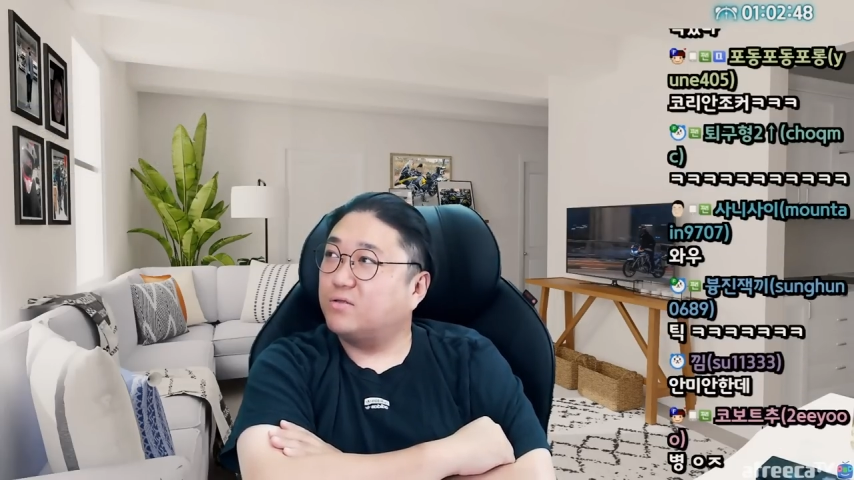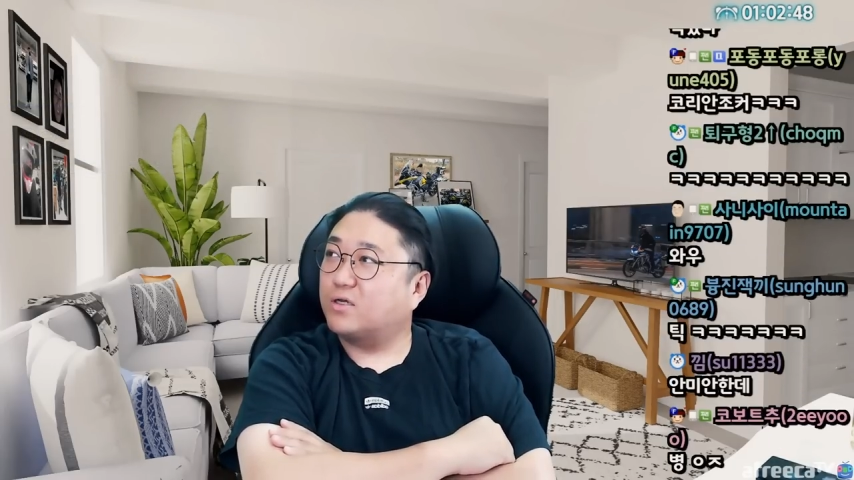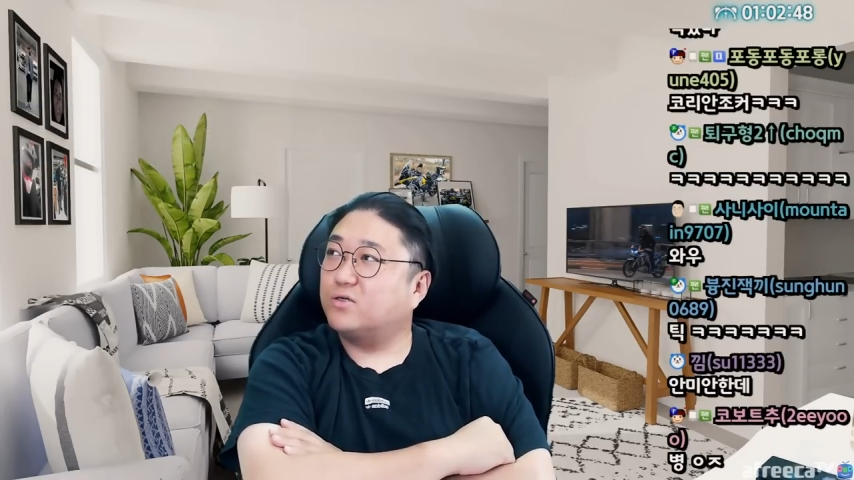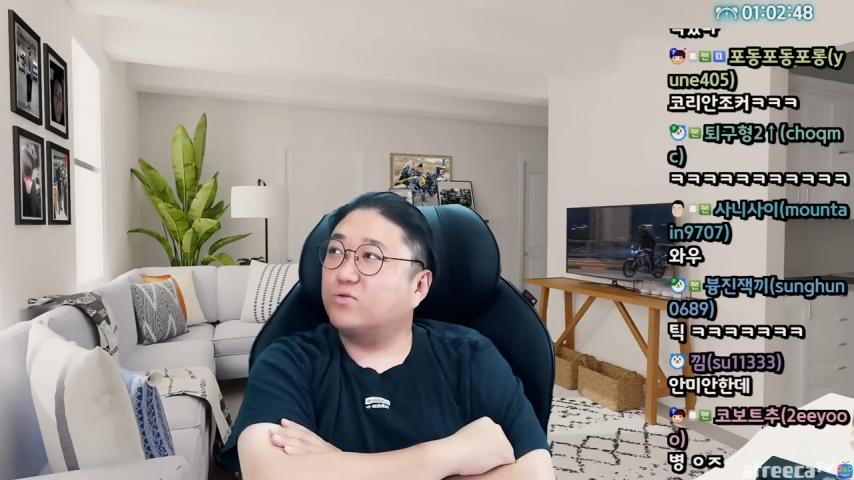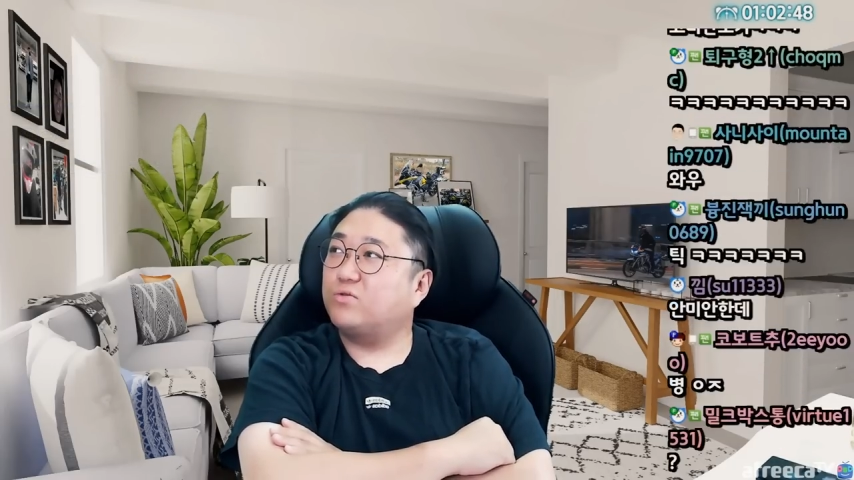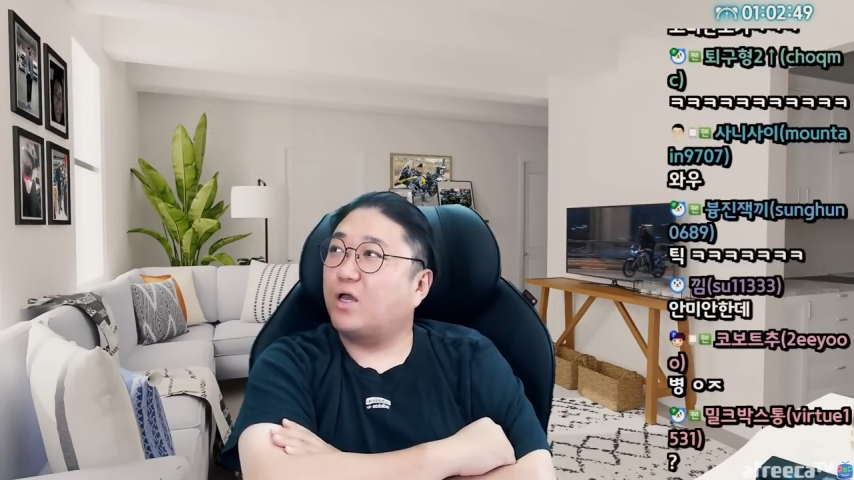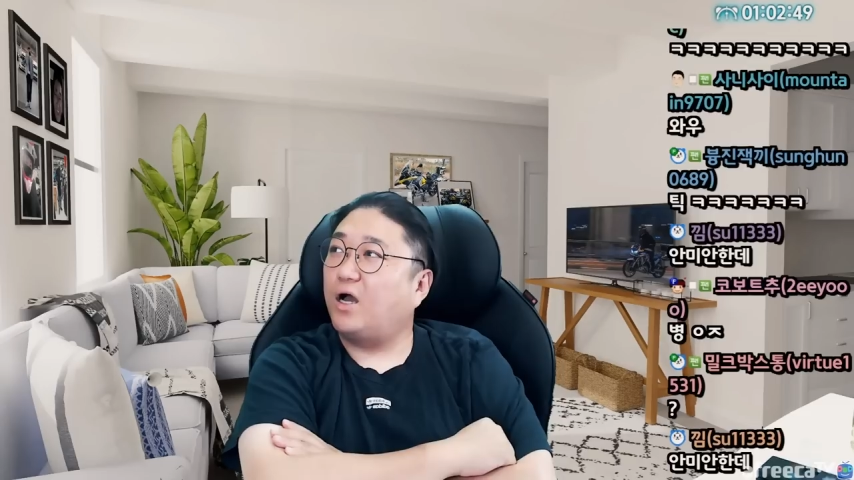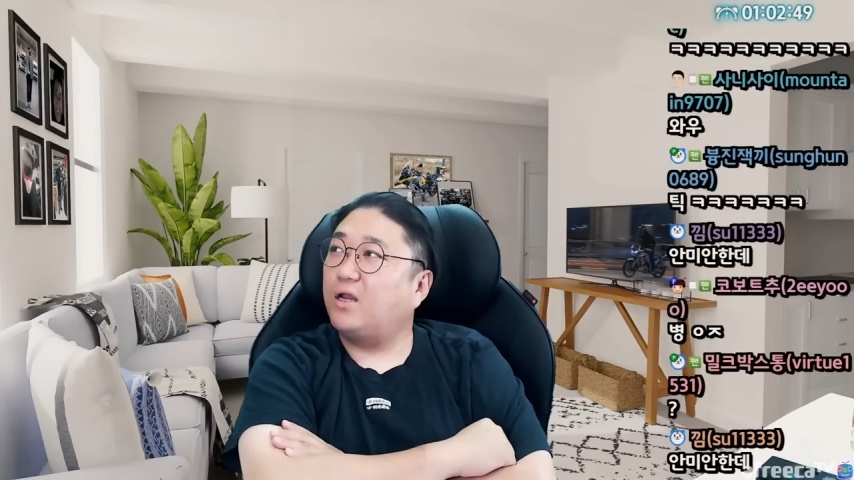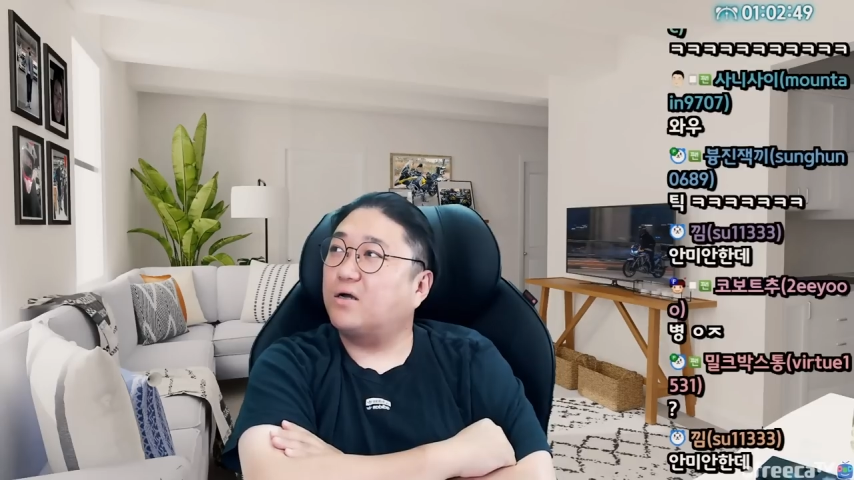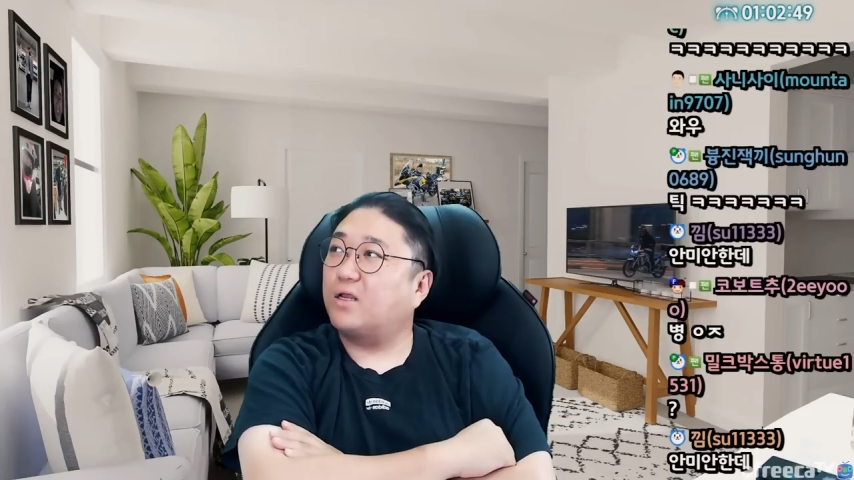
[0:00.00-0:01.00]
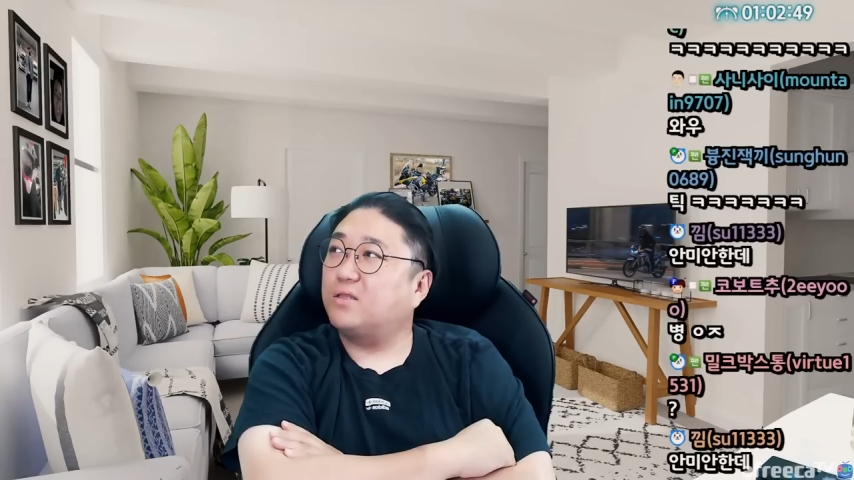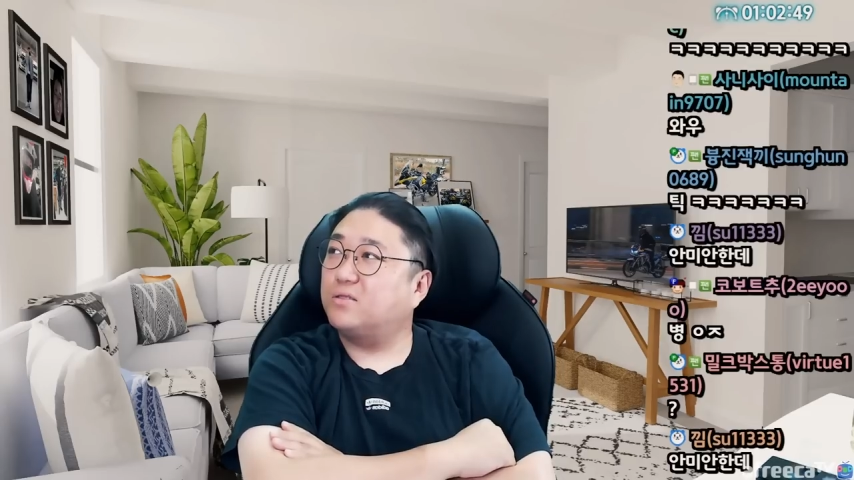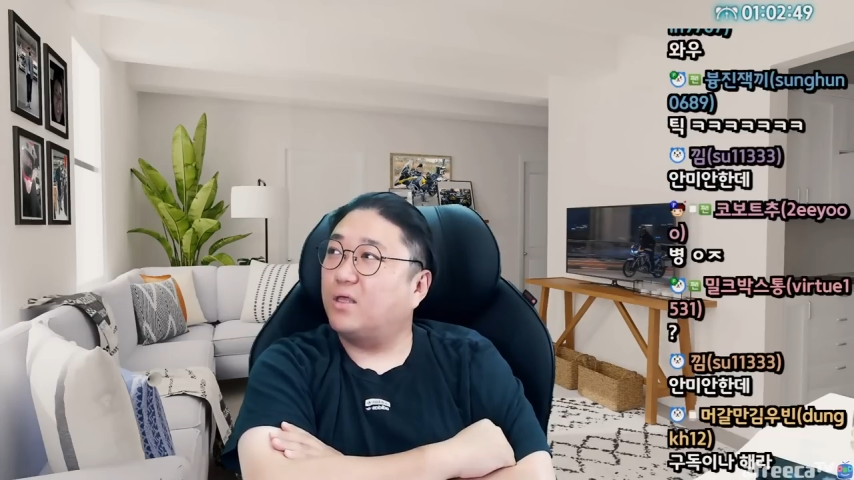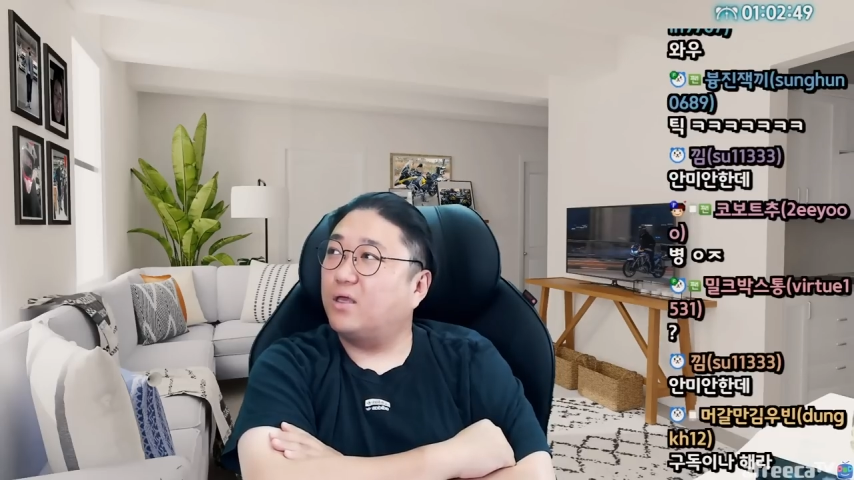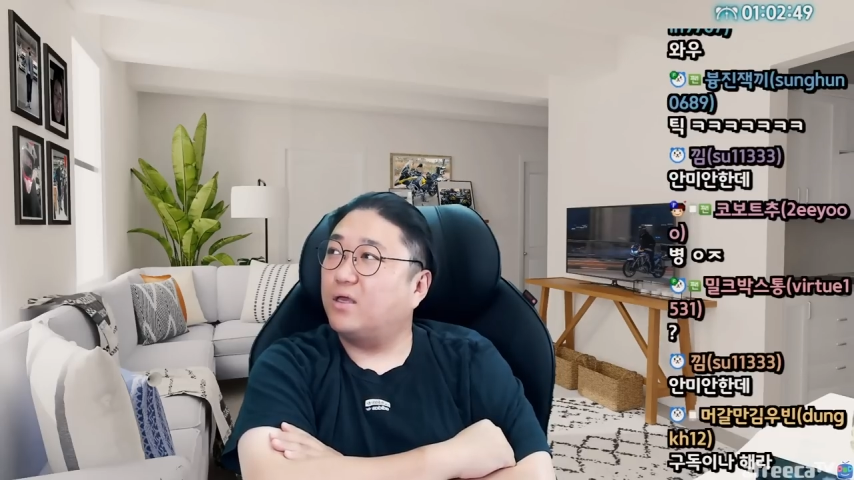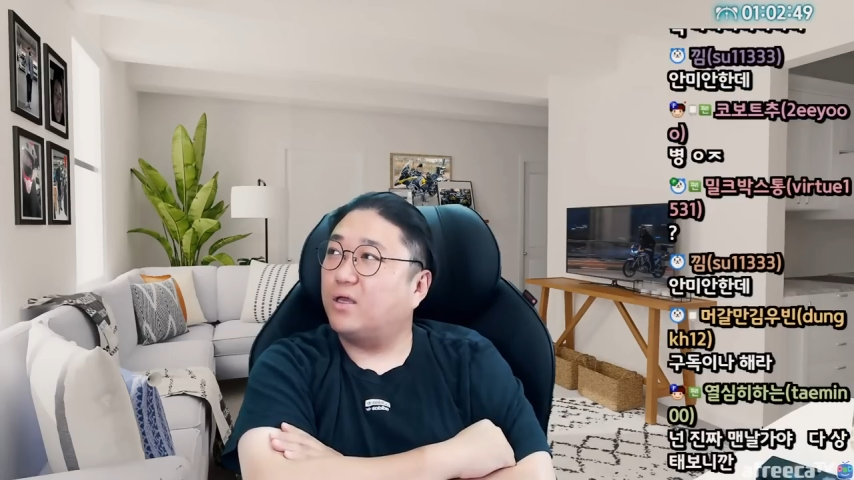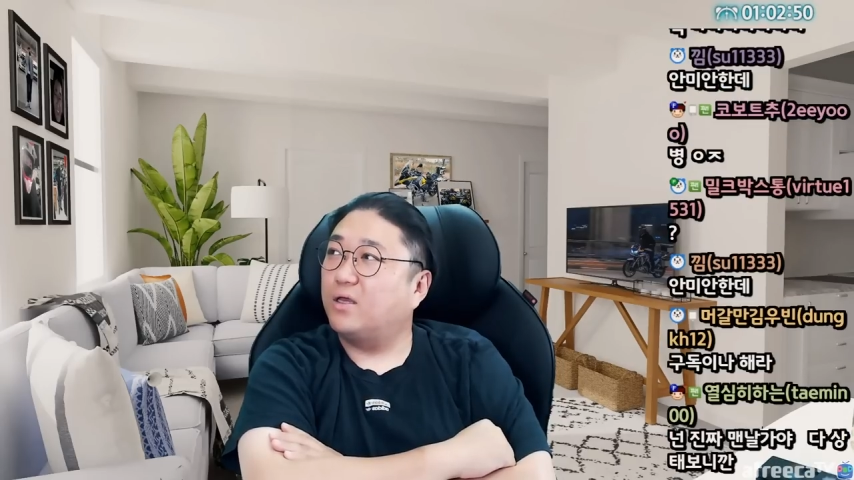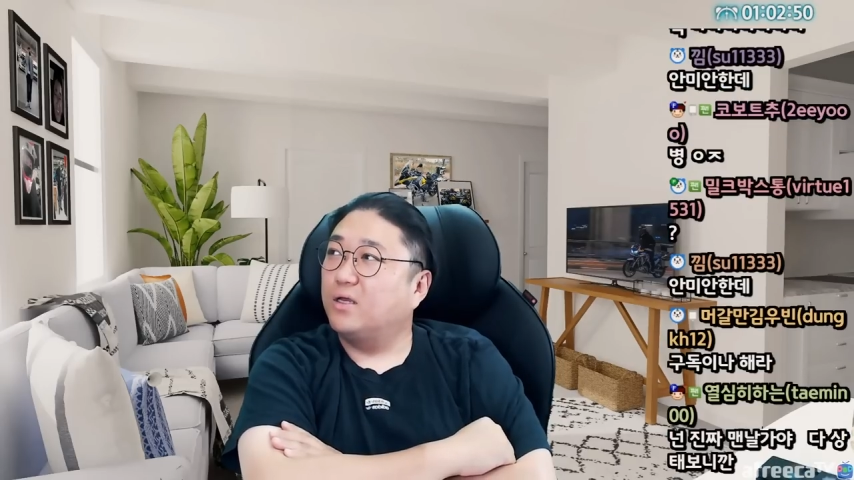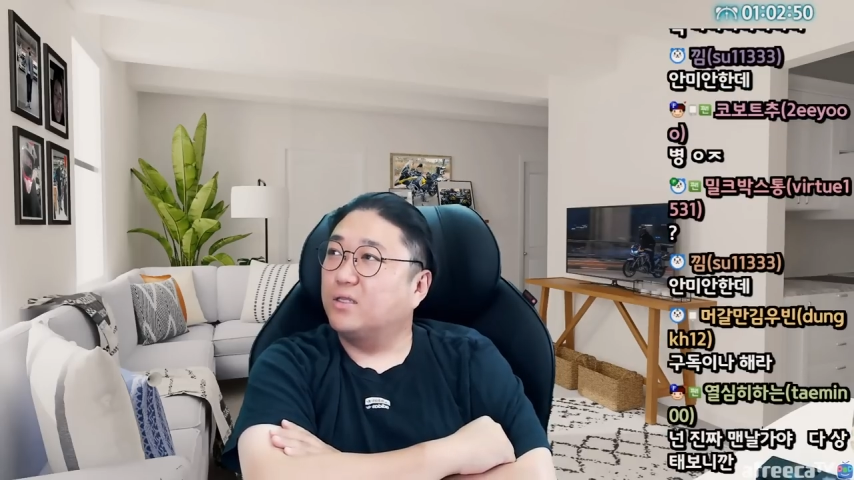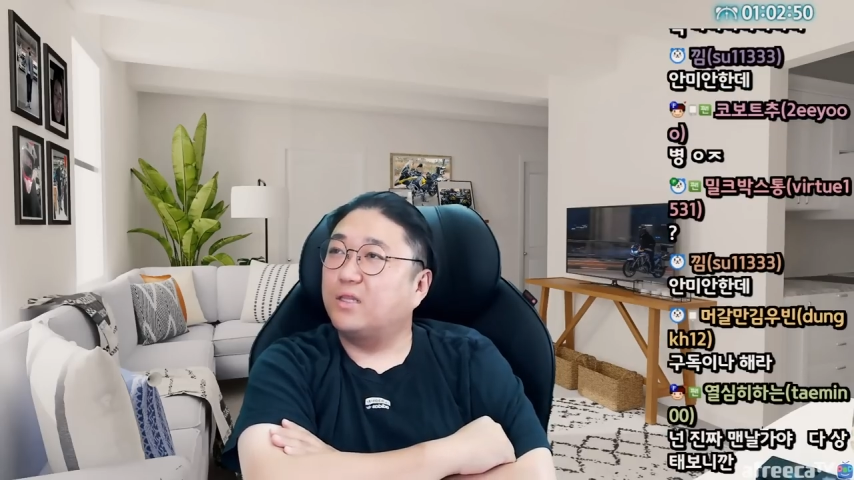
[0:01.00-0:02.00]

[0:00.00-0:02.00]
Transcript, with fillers: 근데 그것도 내가 하려 그랬는데